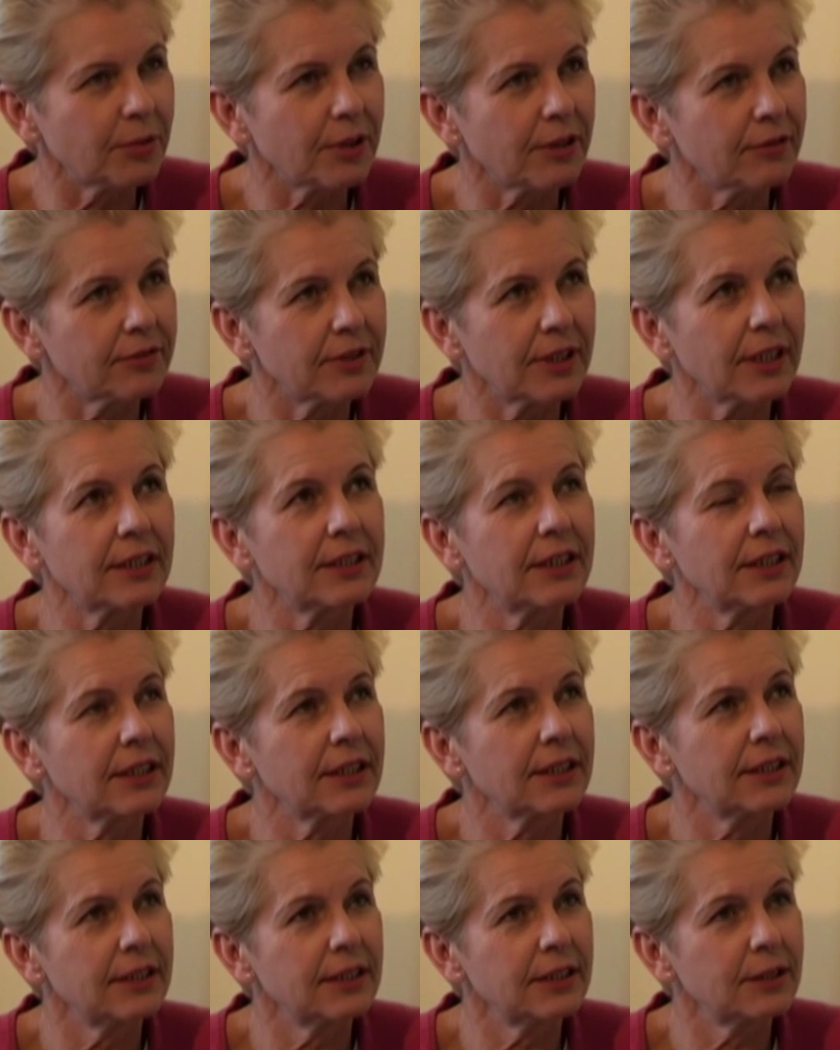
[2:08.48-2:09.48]
prawda? Nie,
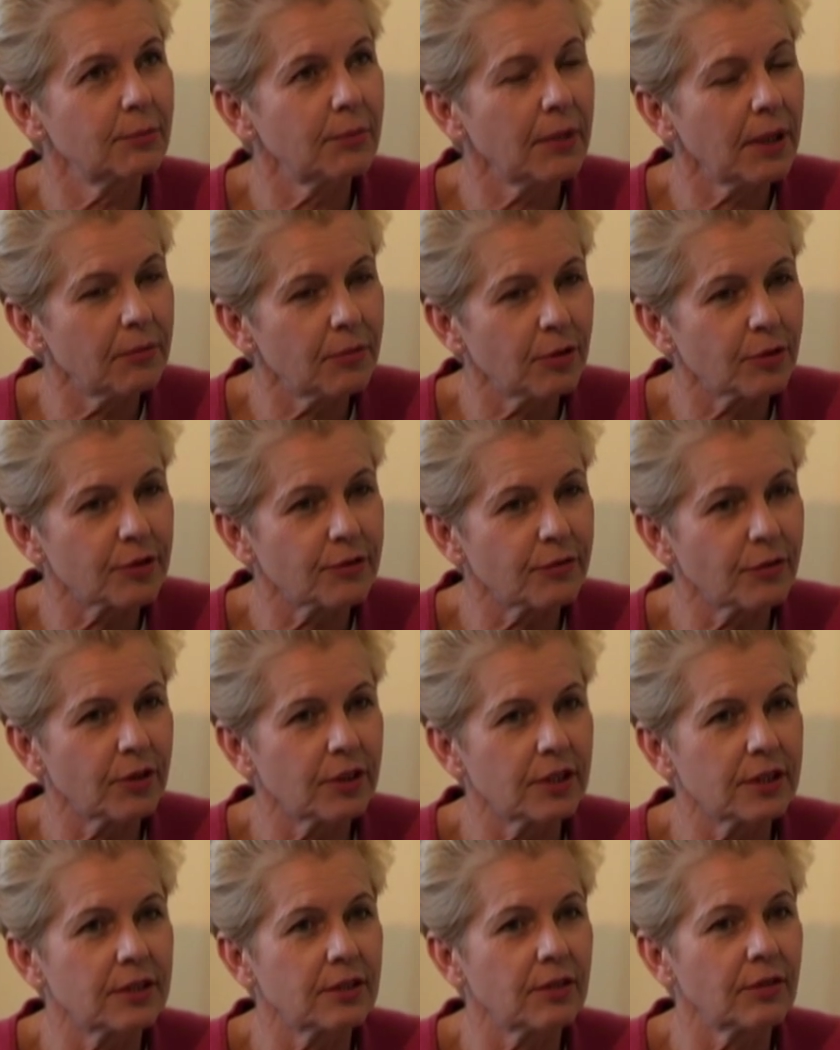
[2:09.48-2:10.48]
nie dbamy o
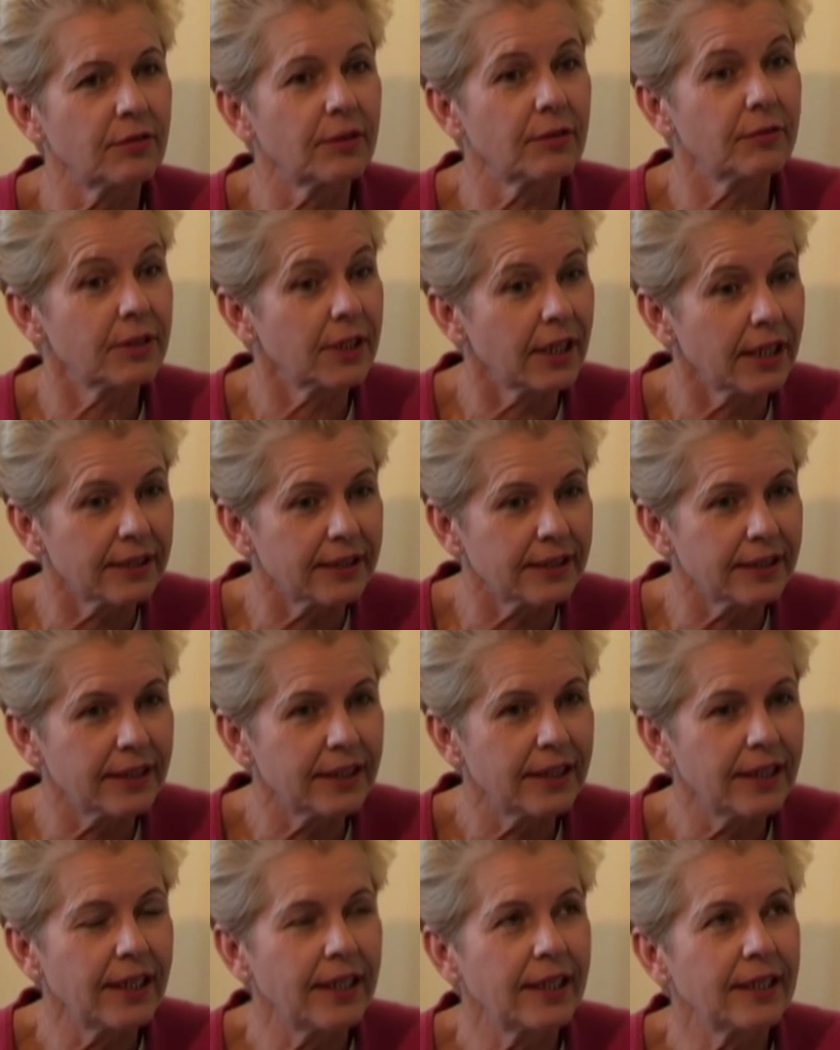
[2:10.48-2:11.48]
swoje zdrowie
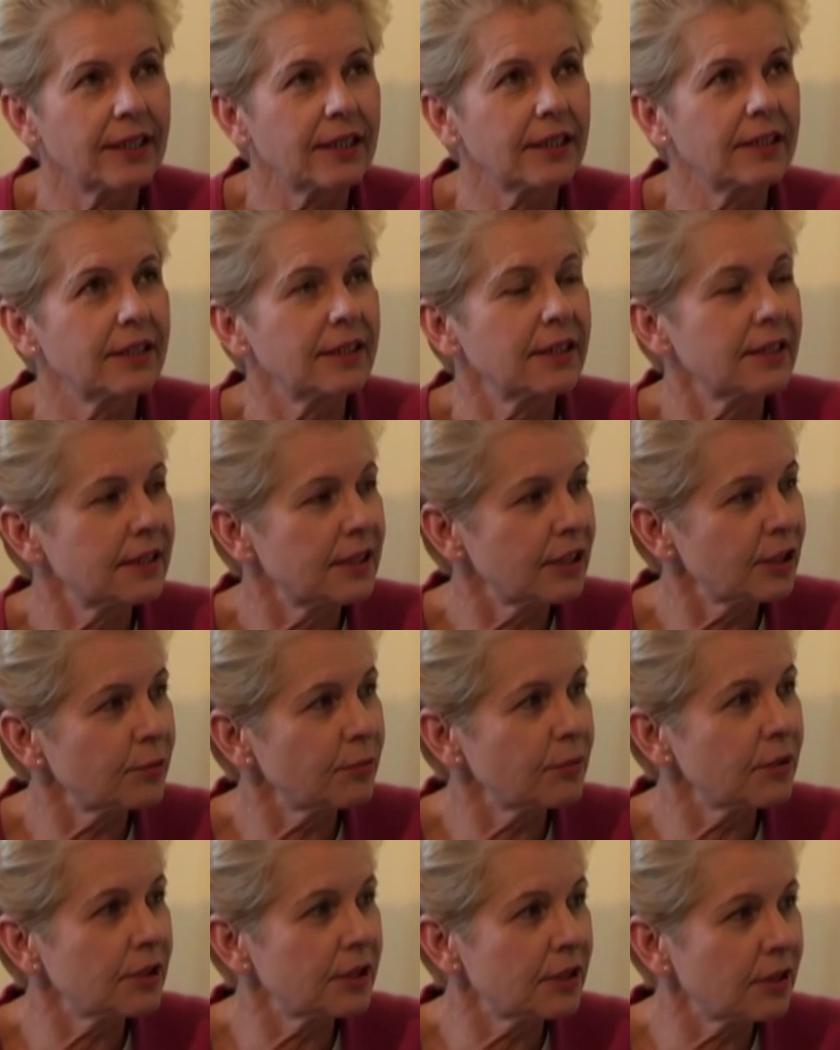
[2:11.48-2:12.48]
wtedy, kiedy
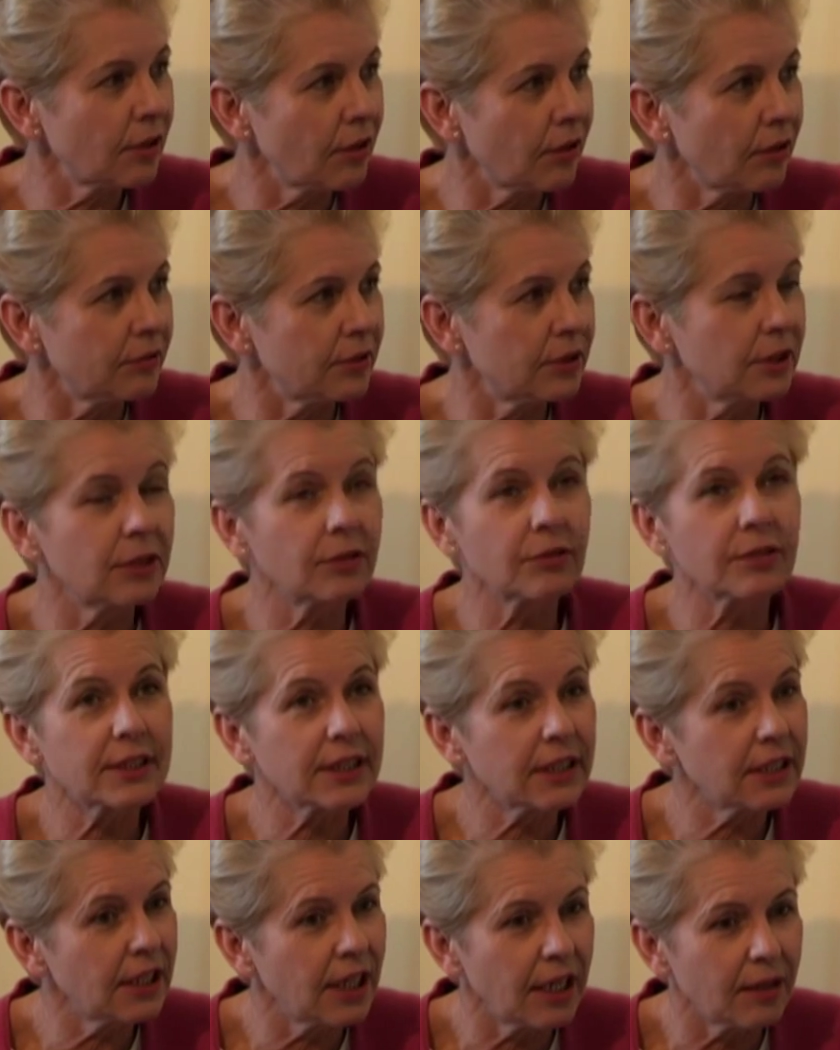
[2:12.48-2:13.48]
jesteśmy zdrowi, nie
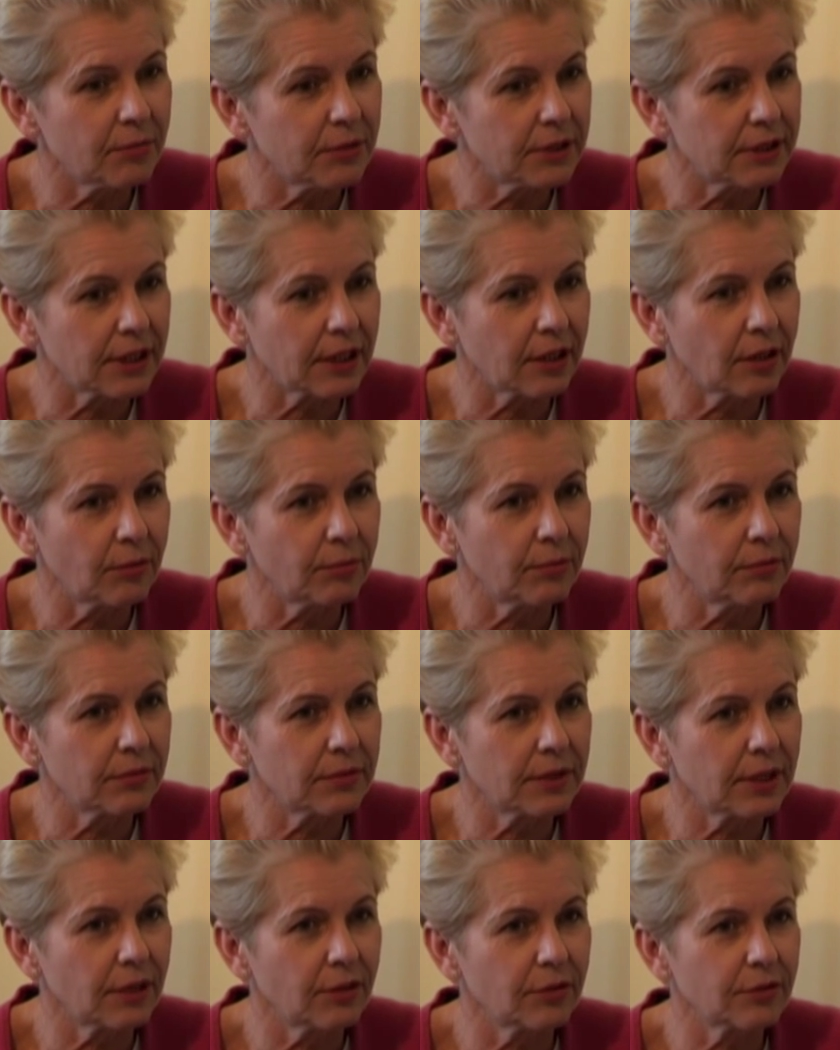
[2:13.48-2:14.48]
doceniamy tego,
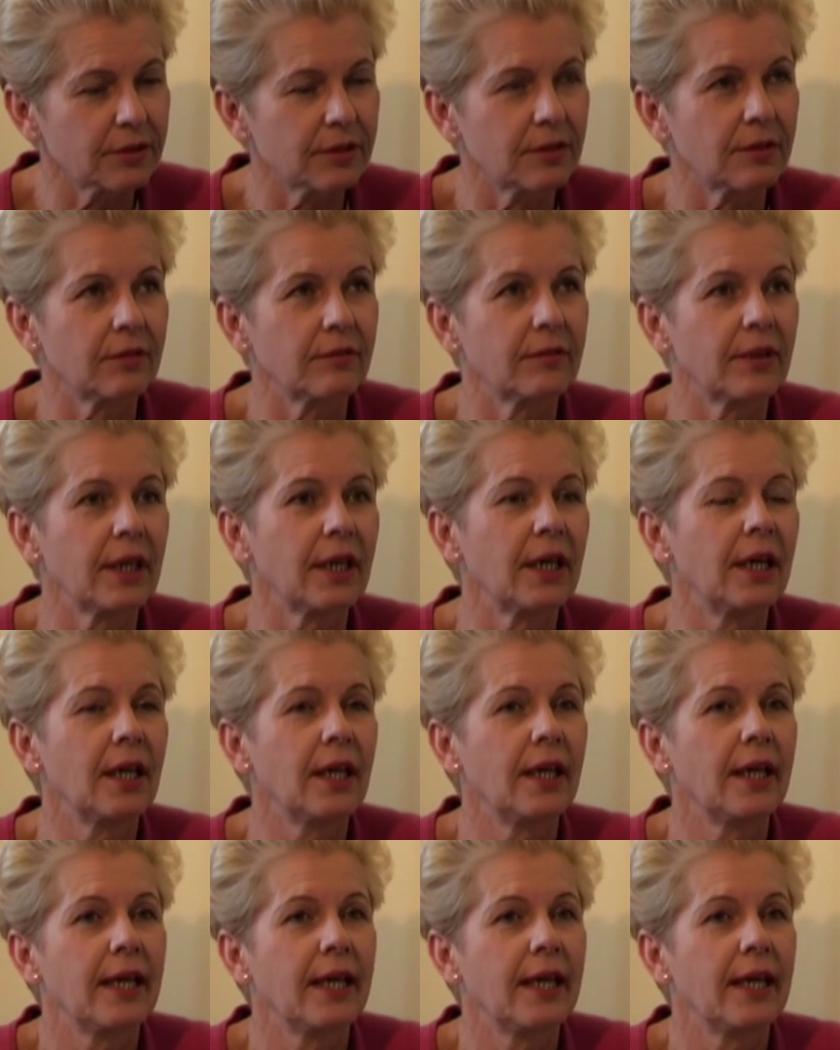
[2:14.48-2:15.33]
tego zdrowia,